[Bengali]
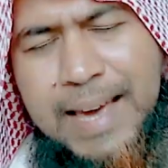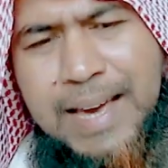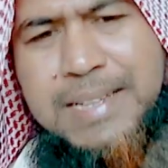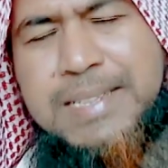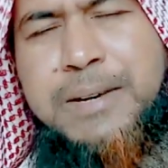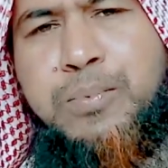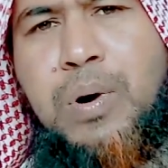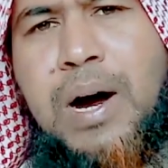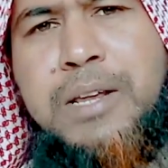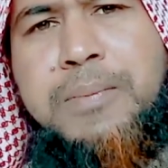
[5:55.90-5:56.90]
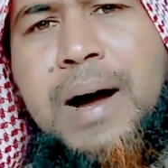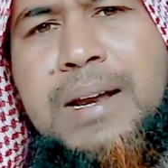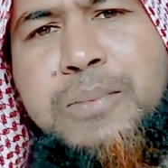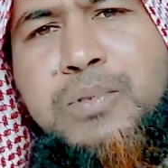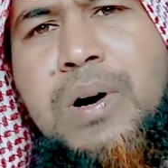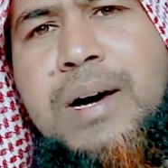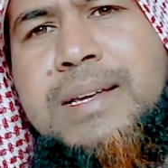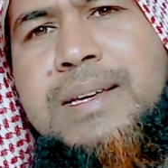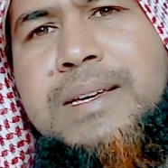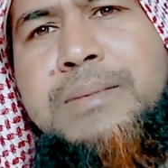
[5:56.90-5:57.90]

এই যে বুখারি বাংলা বুখারি